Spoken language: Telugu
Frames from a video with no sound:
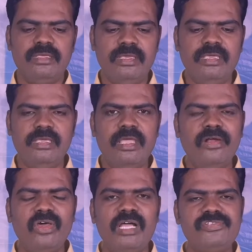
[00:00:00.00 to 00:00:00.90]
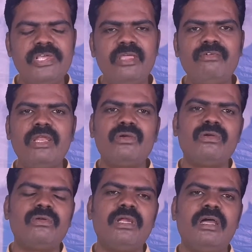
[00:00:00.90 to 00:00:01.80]
ఈ ఏడో అధ్యాయం వరకు
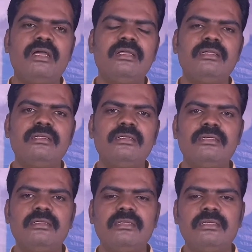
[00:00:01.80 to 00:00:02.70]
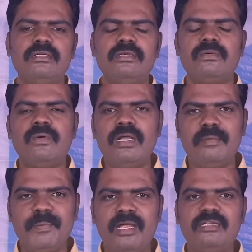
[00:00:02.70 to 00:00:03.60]
కూడా కొండ
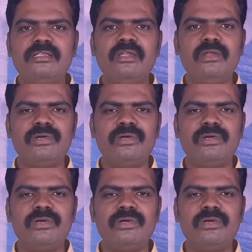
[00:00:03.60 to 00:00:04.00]
ప్రార్థనలు